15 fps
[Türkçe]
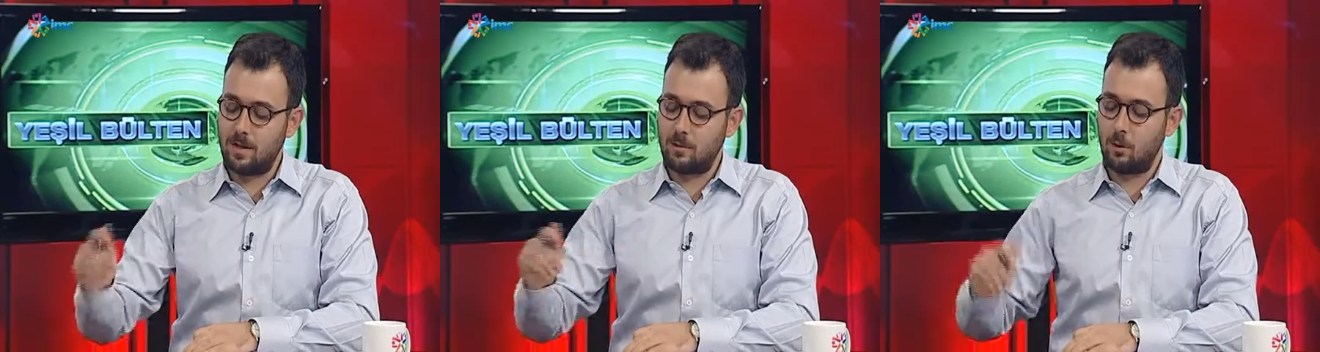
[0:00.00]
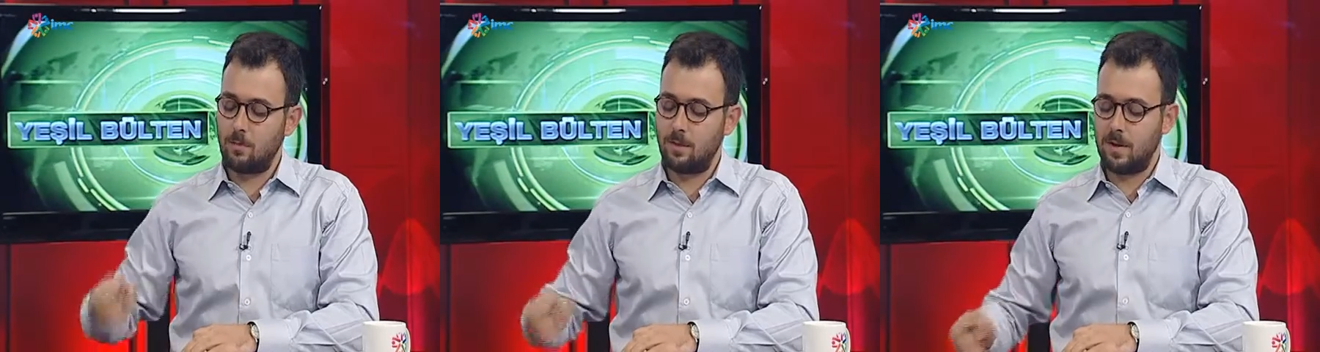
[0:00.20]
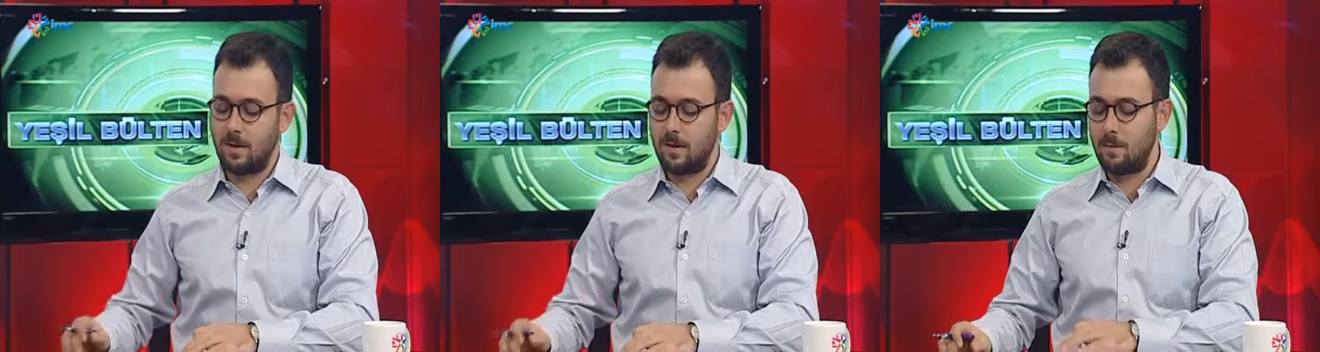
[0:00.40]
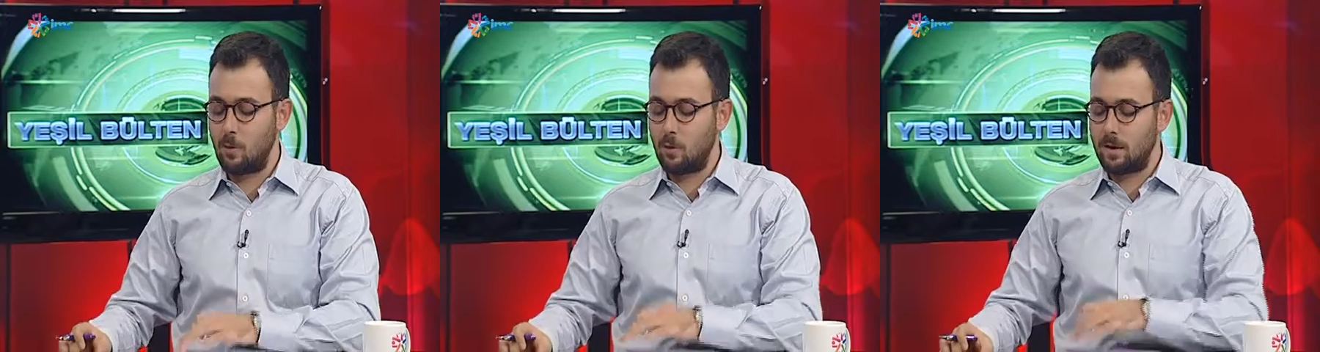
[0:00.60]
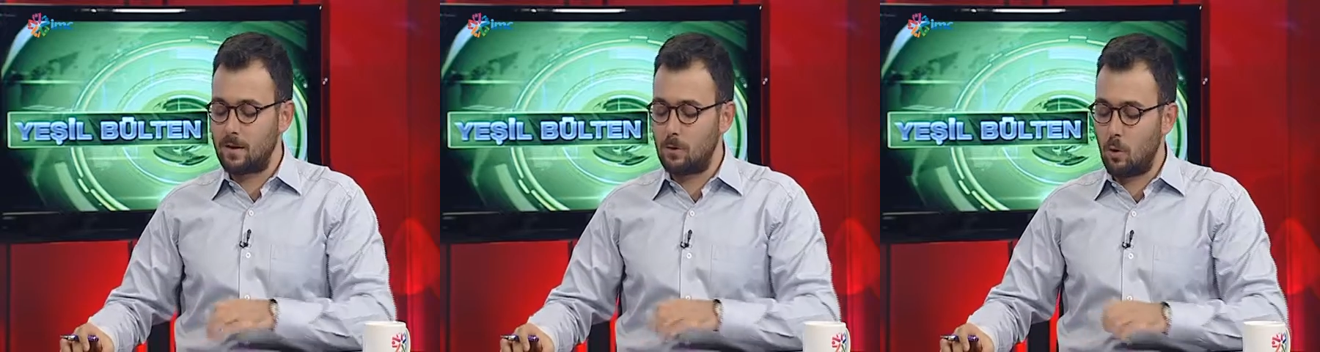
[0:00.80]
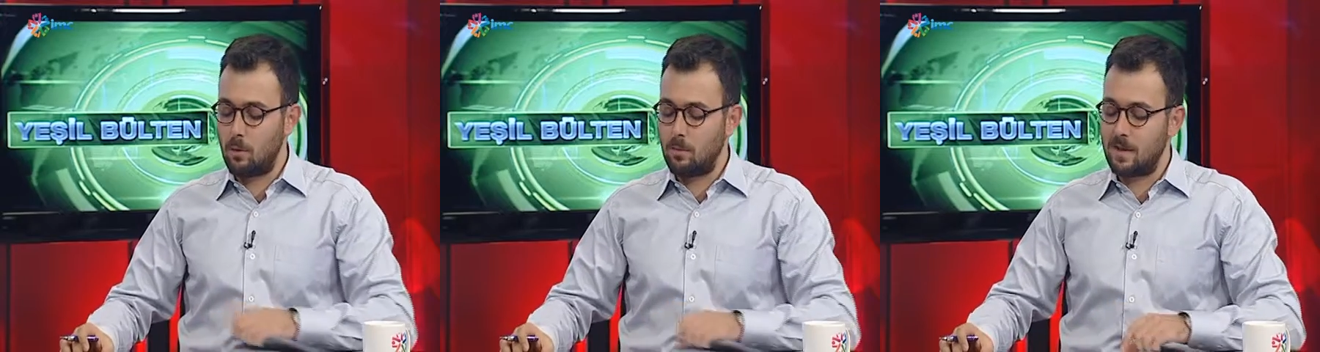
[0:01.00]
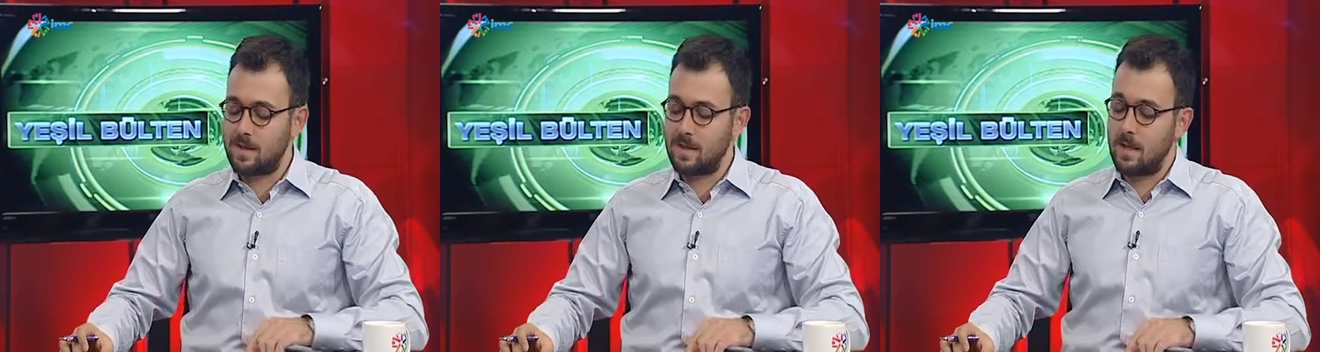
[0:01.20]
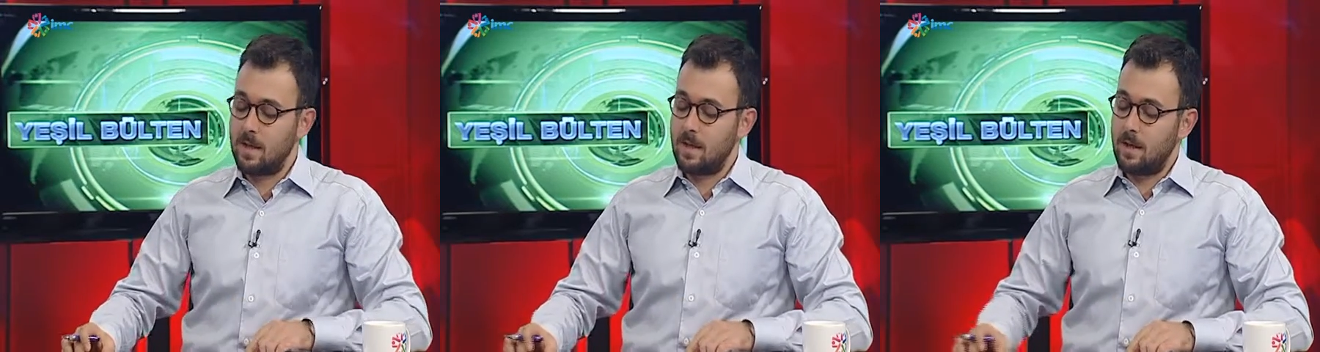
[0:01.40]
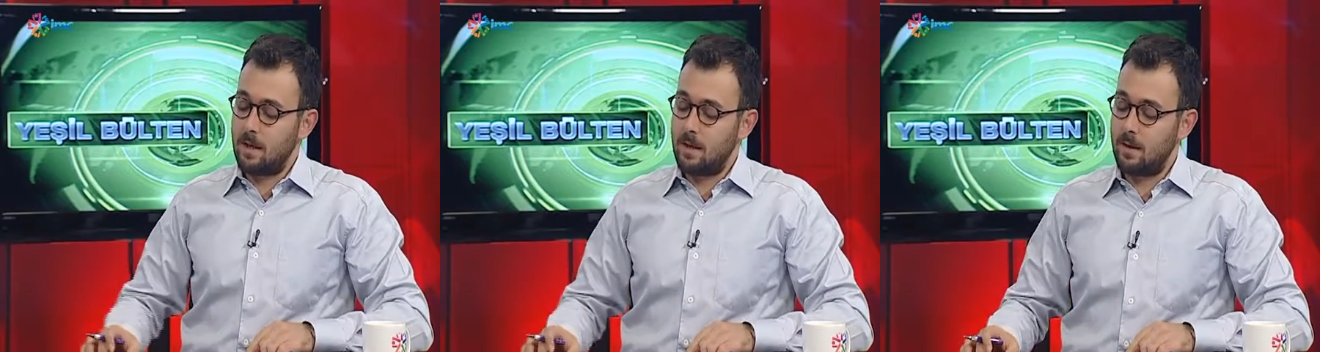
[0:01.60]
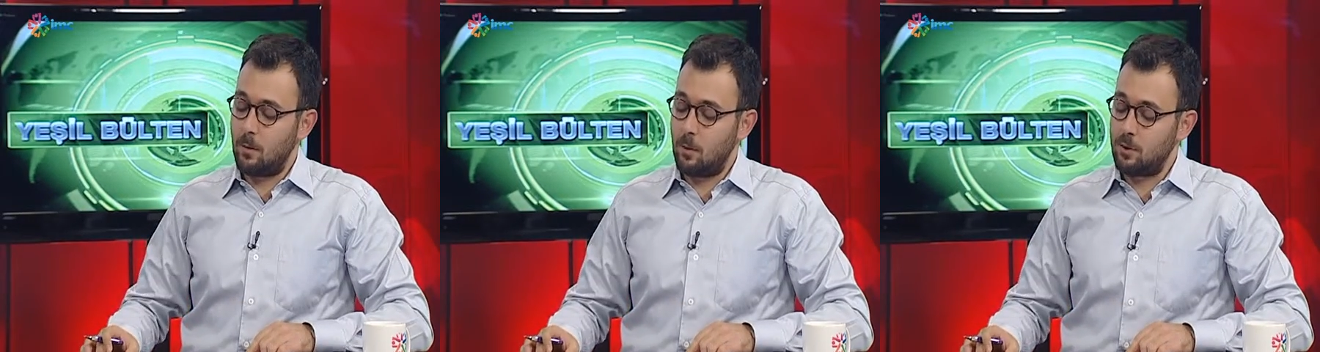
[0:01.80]
olmadan demokrasi olmaz. E,
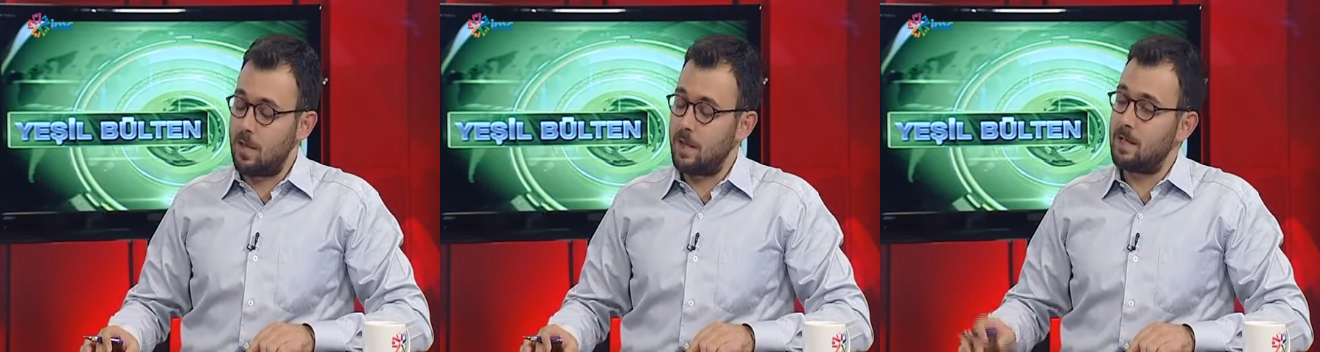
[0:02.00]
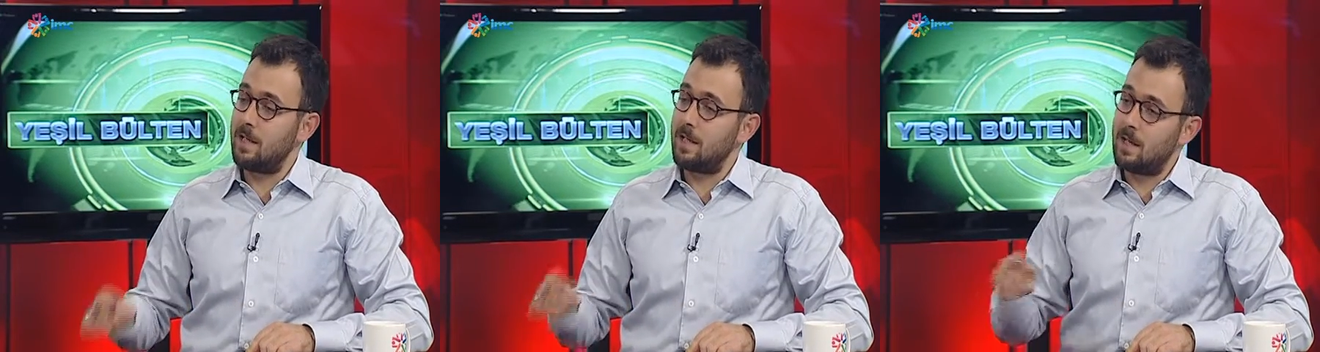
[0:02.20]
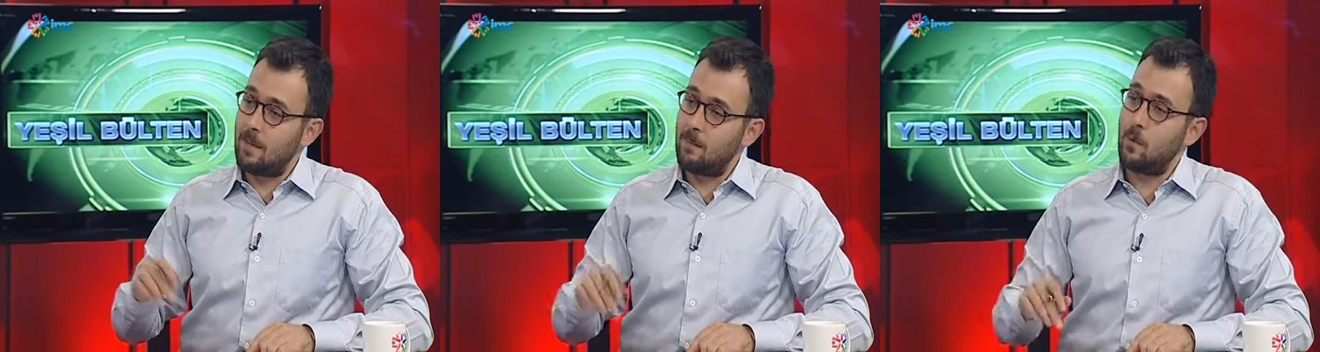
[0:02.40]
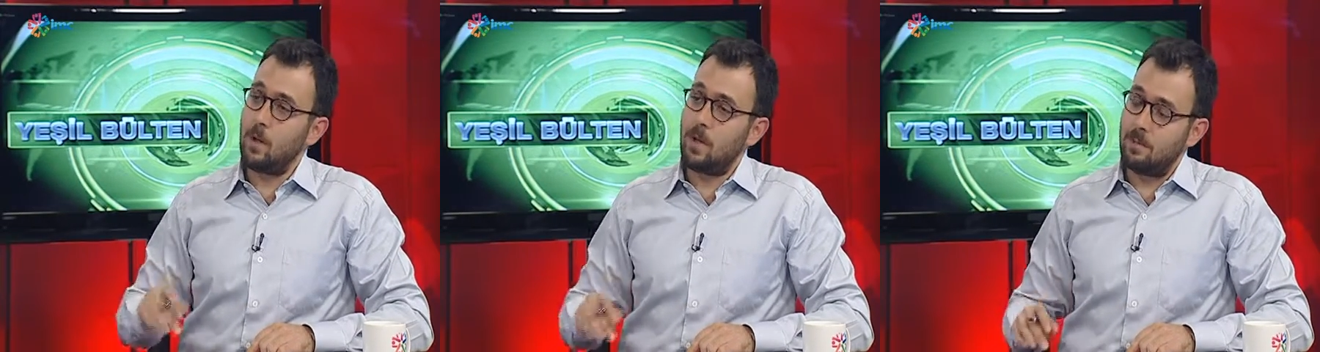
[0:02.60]
öncelikle neden böyle